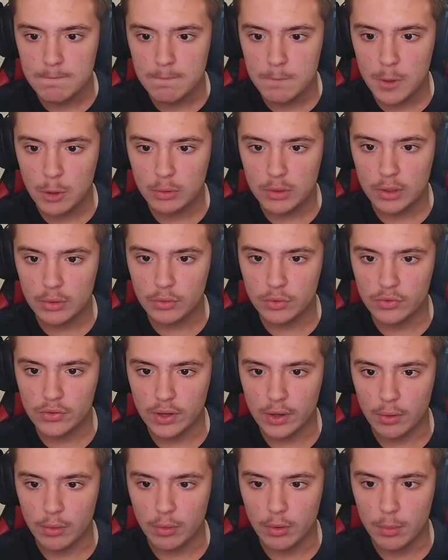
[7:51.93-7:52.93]
Meu Deus do
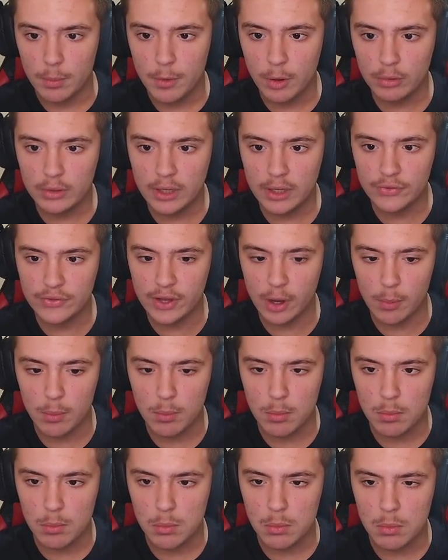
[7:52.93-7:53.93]
céu. Meu Deus do céu.
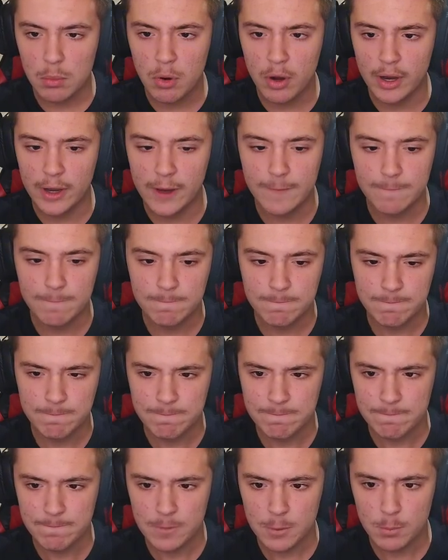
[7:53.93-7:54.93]
Morri.
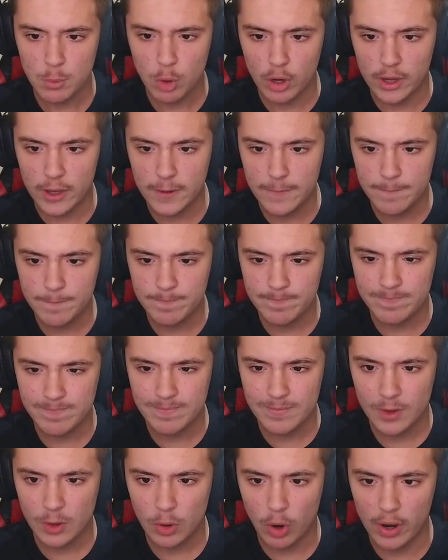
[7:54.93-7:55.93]
Morri.
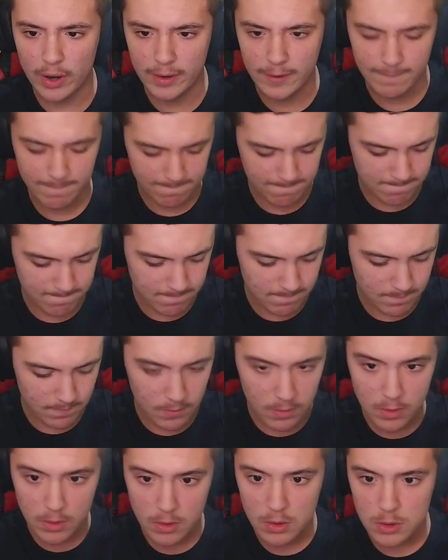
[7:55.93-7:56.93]
Corre.
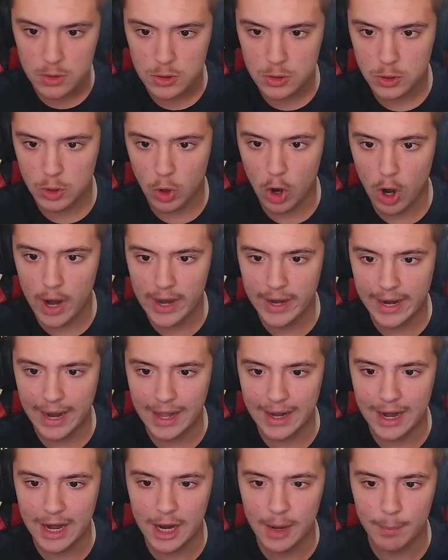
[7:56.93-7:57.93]
Corre,
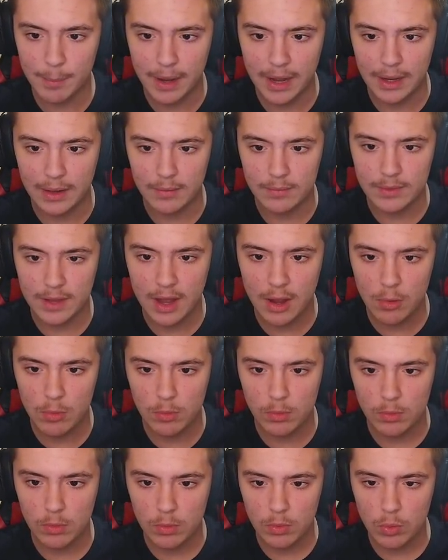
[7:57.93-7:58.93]
caramba.
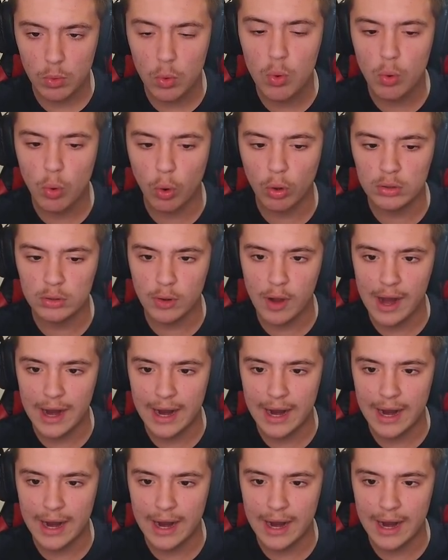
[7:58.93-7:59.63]
Não. O Ctrl